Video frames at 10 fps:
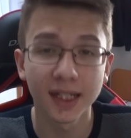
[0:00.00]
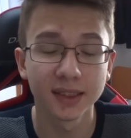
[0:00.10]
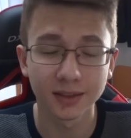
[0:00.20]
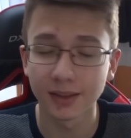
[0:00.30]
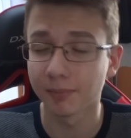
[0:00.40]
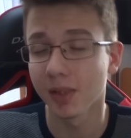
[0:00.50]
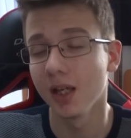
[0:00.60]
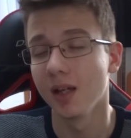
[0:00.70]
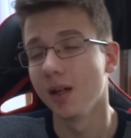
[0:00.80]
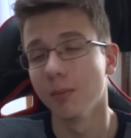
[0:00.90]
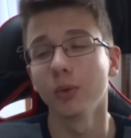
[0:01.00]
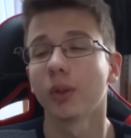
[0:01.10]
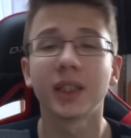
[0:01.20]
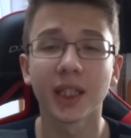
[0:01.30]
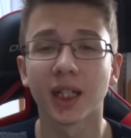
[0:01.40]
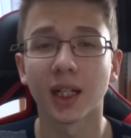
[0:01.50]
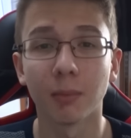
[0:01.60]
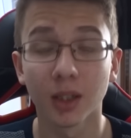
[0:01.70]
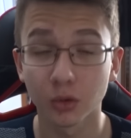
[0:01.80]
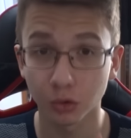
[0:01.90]
karşınızdayım. Bugün
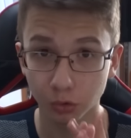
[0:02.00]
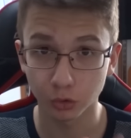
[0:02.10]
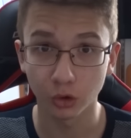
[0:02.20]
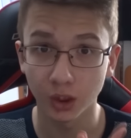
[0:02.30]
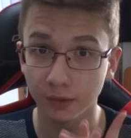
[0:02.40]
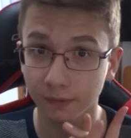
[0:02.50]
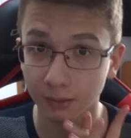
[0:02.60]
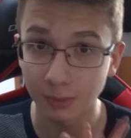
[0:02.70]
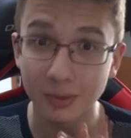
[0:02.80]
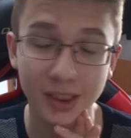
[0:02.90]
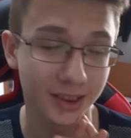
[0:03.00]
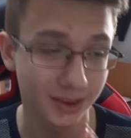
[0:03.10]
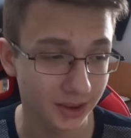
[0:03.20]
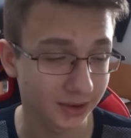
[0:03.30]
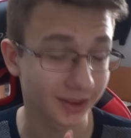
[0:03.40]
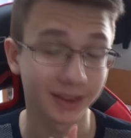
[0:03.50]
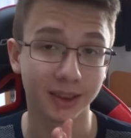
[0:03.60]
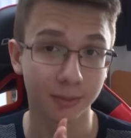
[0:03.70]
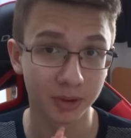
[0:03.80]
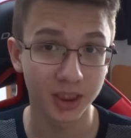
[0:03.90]
tekrardan bana sorduğunuz soruları ve yapmamı istediğim challenge'ları
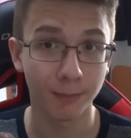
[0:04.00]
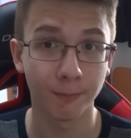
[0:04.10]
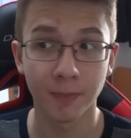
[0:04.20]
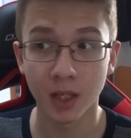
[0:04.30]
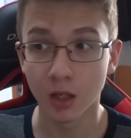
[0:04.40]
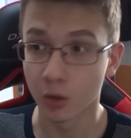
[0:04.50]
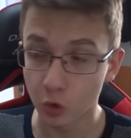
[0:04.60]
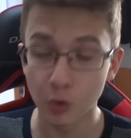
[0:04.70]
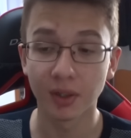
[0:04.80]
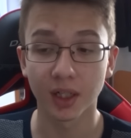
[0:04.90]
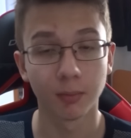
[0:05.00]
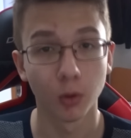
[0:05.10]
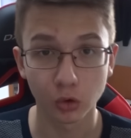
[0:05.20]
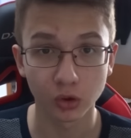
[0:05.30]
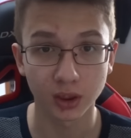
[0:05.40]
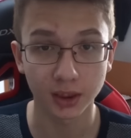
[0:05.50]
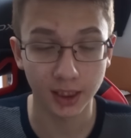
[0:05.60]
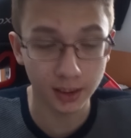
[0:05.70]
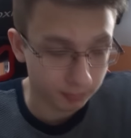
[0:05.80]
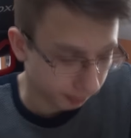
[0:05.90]
yapacağım. Umarım hoşunuza
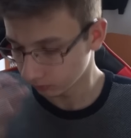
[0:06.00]
gider.